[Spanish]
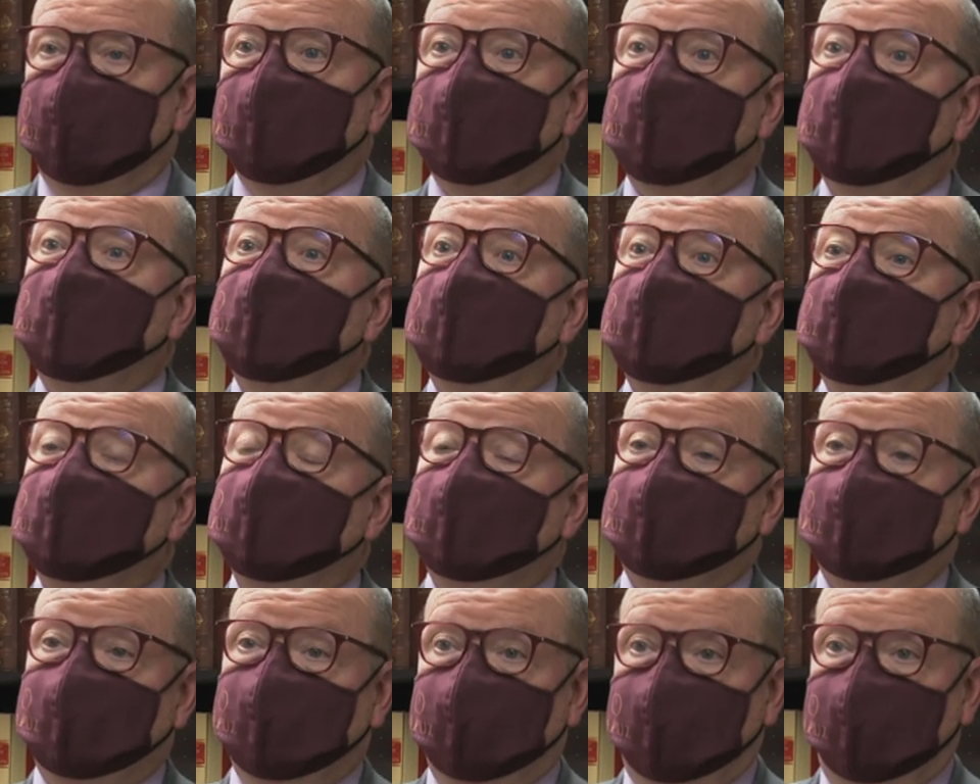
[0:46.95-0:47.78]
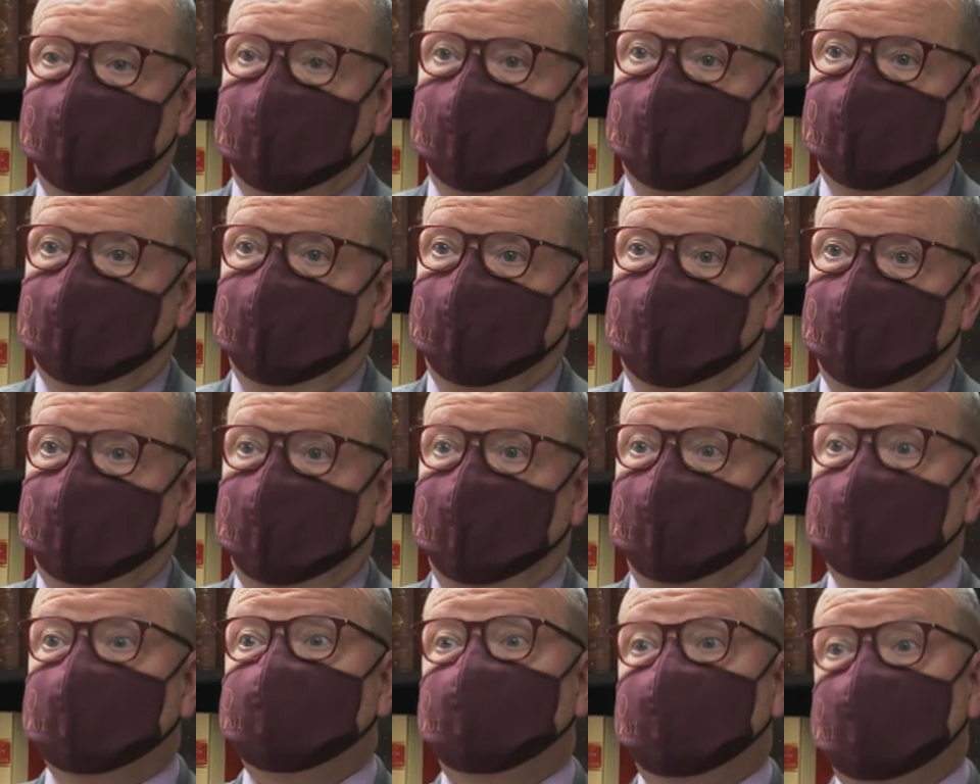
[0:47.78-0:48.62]
la libertad
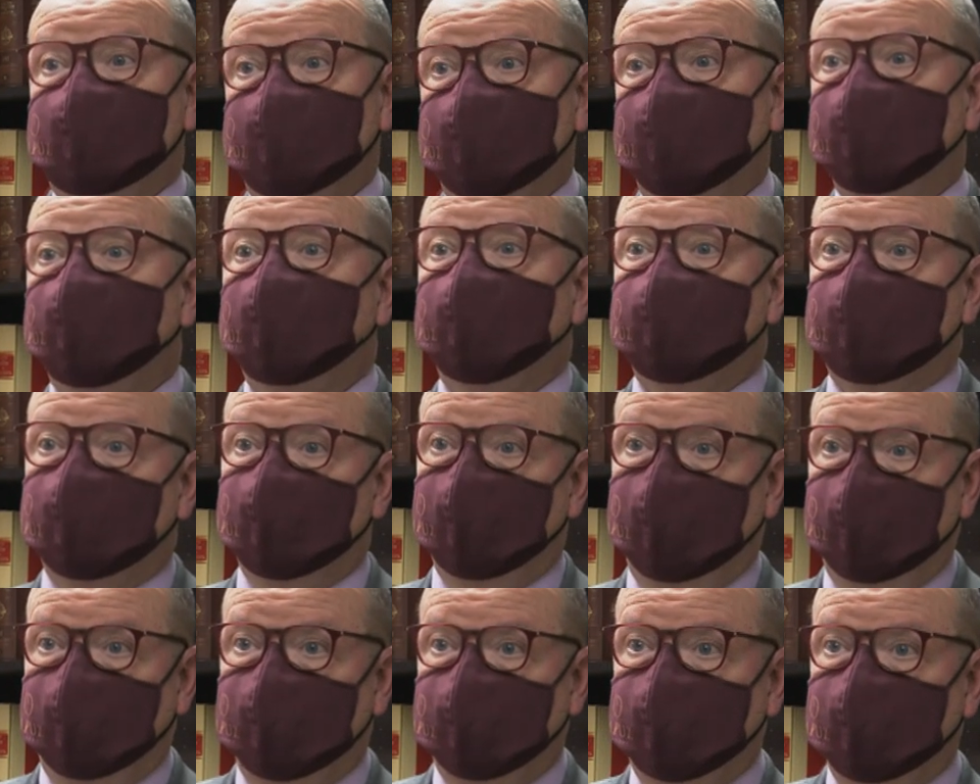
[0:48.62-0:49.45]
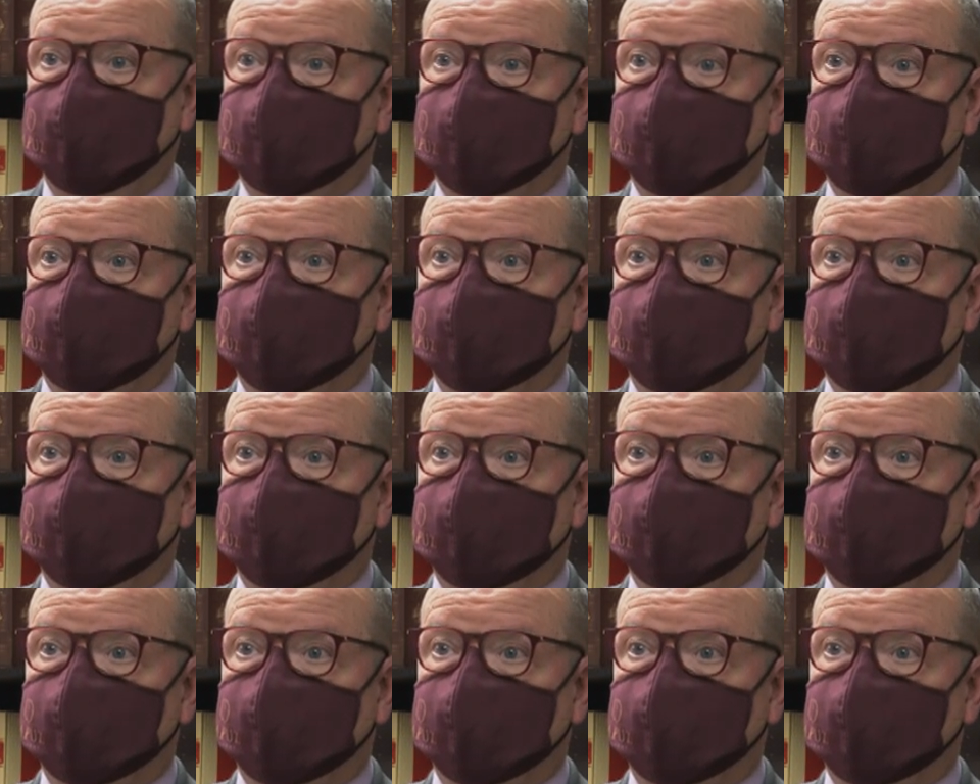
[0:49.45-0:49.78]
de expresión por un lado